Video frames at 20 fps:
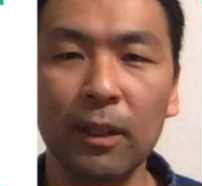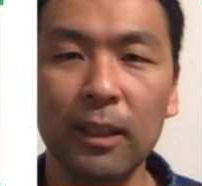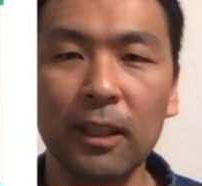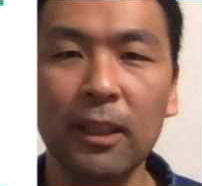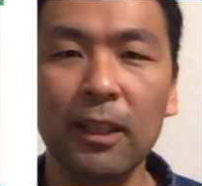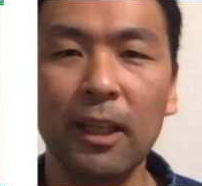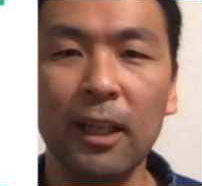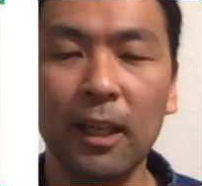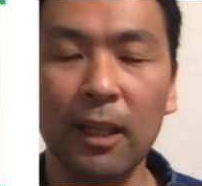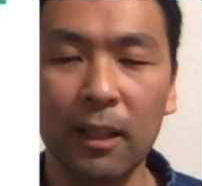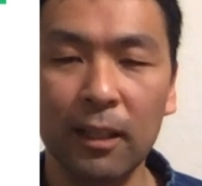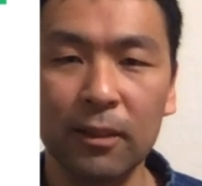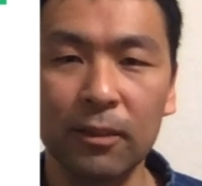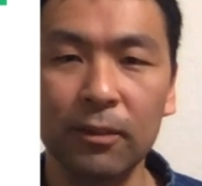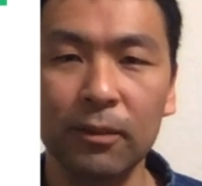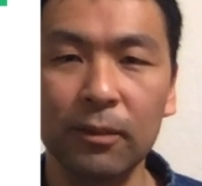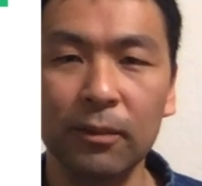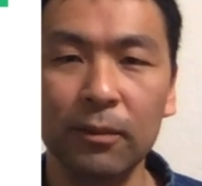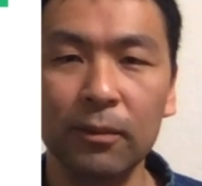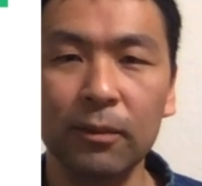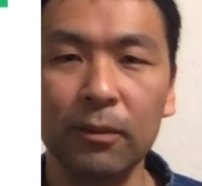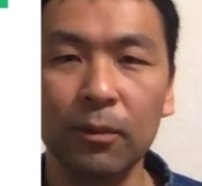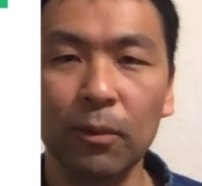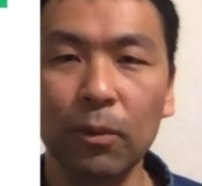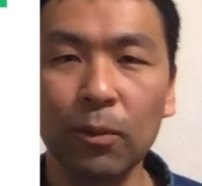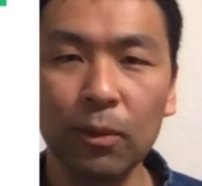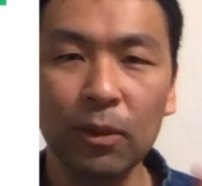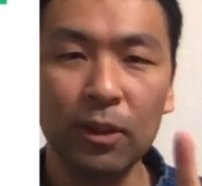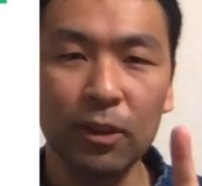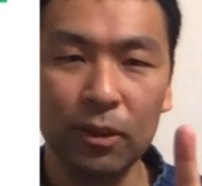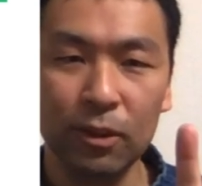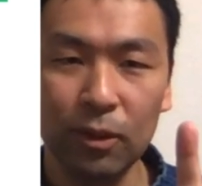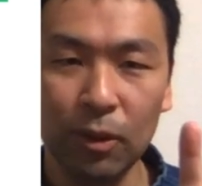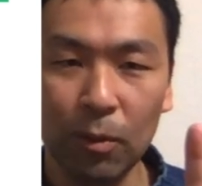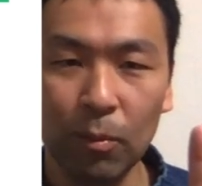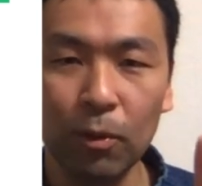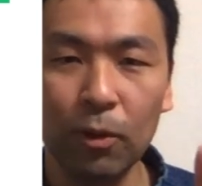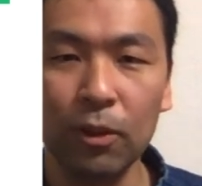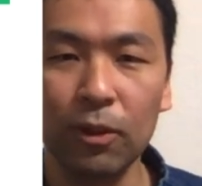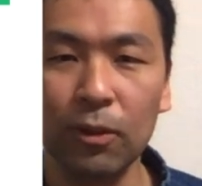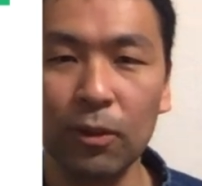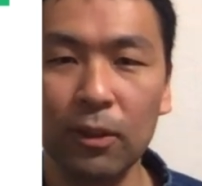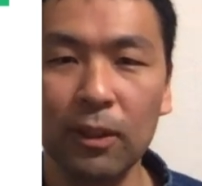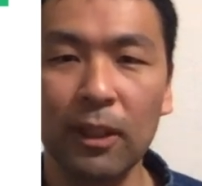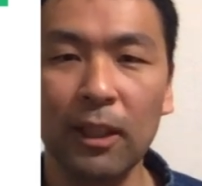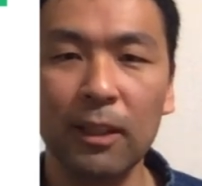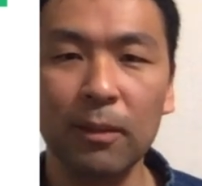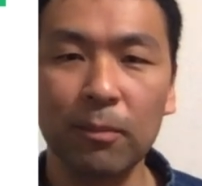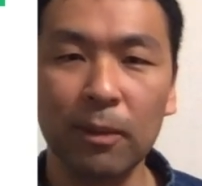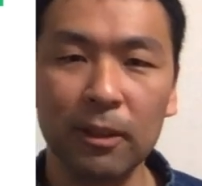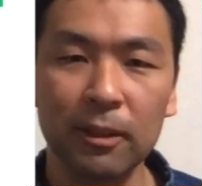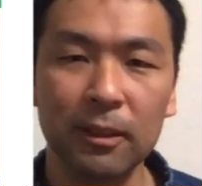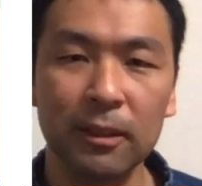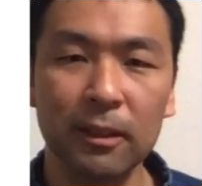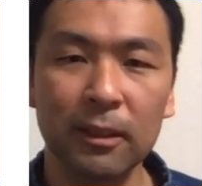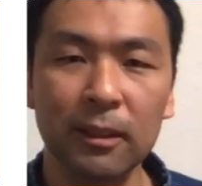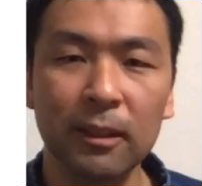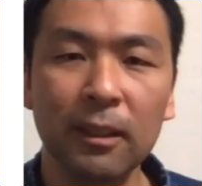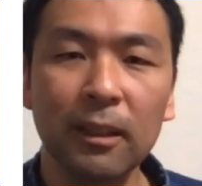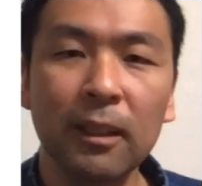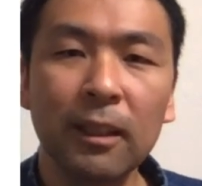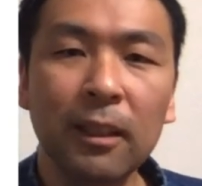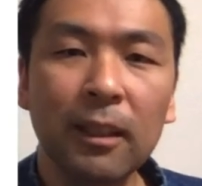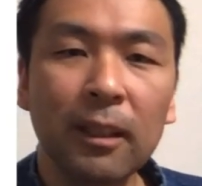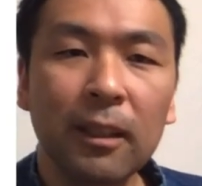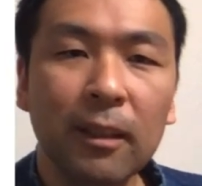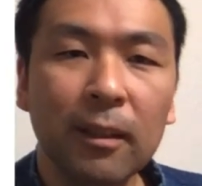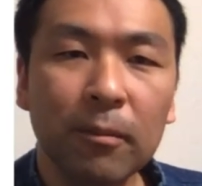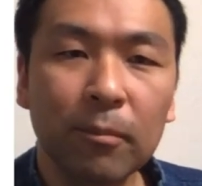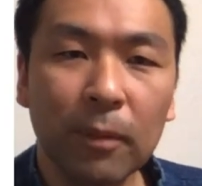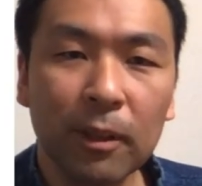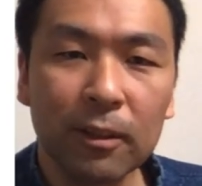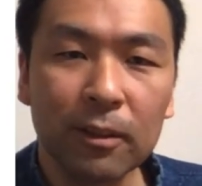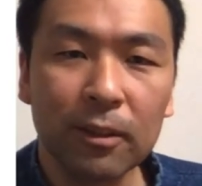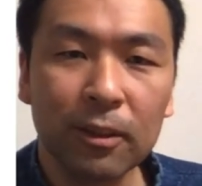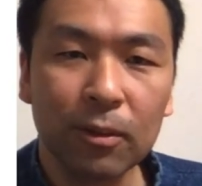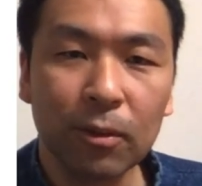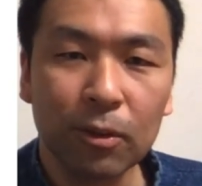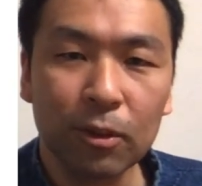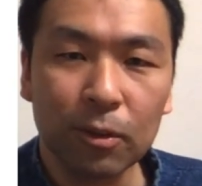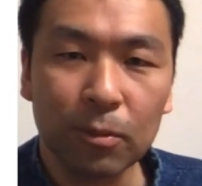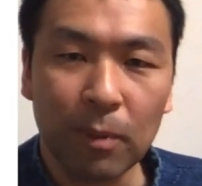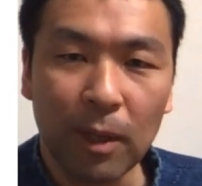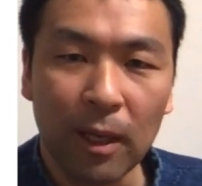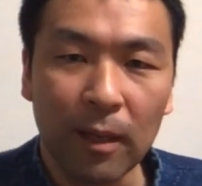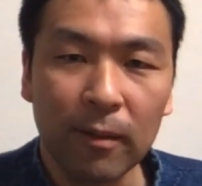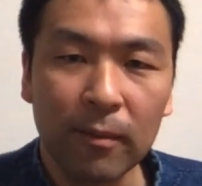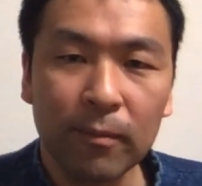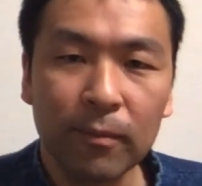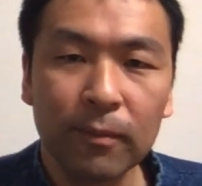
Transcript: で値上がるこの5つのポイントになりますまず1つ目